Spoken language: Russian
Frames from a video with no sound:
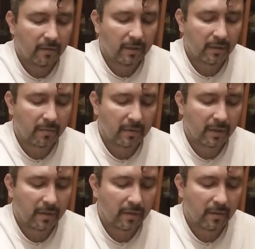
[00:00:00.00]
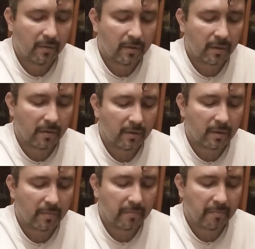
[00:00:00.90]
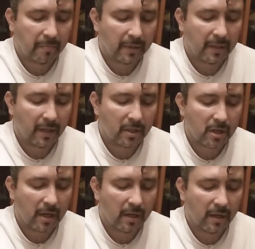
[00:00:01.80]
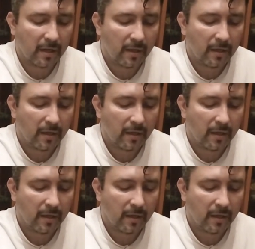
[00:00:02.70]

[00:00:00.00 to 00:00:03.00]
Так, ну так легонечко, легонечко подражали